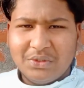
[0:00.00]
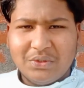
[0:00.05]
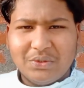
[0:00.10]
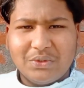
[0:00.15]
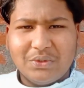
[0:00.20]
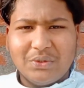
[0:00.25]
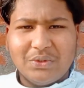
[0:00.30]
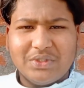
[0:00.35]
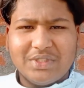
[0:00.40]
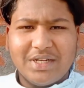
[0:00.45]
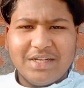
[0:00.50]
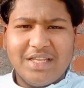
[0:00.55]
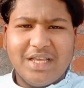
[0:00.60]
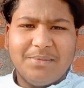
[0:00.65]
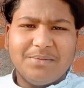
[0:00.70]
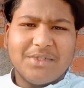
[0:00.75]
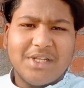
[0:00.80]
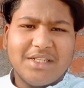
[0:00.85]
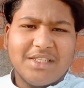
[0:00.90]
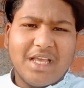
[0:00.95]
तो चलिए
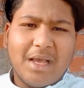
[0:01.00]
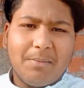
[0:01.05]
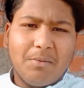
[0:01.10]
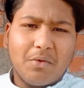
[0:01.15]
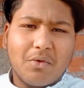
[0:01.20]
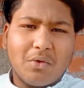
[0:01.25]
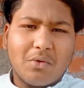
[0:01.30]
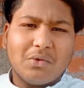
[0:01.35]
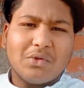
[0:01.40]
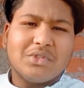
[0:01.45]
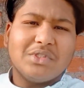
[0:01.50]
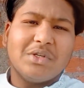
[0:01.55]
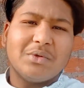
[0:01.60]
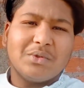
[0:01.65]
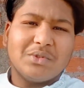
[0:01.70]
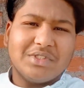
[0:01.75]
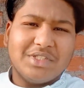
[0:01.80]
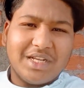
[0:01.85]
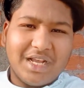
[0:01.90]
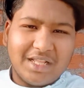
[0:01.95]
अब चलते हैं आप लोग को कुछ ना
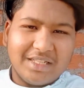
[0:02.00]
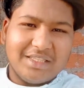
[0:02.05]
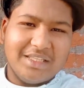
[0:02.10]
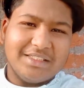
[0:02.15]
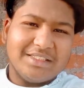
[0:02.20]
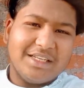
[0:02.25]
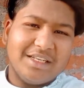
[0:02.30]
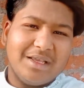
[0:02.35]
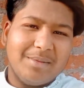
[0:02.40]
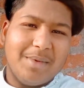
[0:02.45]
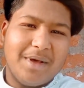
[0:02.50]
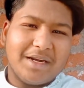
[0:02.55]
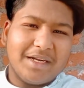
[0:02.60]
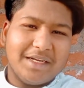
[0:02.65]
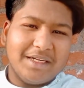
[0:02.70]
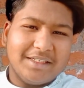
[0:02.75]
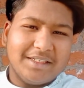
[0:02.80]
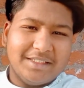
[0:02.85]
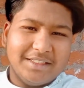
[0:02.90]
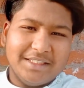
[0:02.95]
कुछ दिखाते हैं चल के
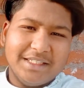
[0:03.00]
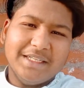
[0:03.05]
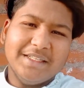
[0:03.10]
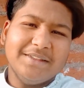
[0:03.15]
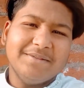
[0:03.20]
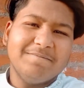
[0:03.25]
मार्केट ठीक है